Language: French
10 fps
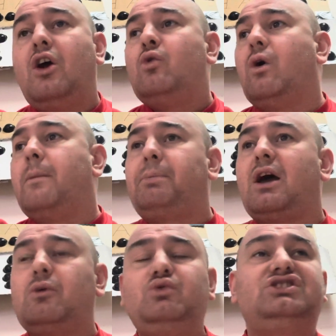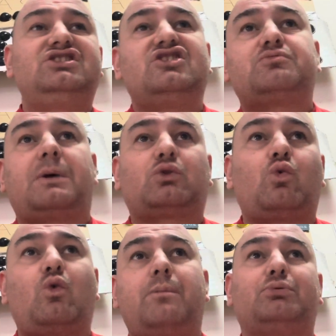ou appeler un huissier, je sais pas trop
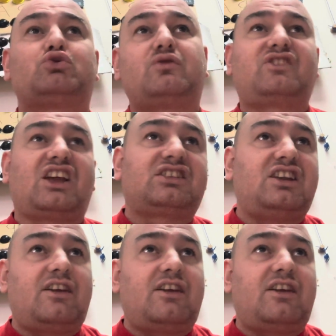quoi, pour sauvegarder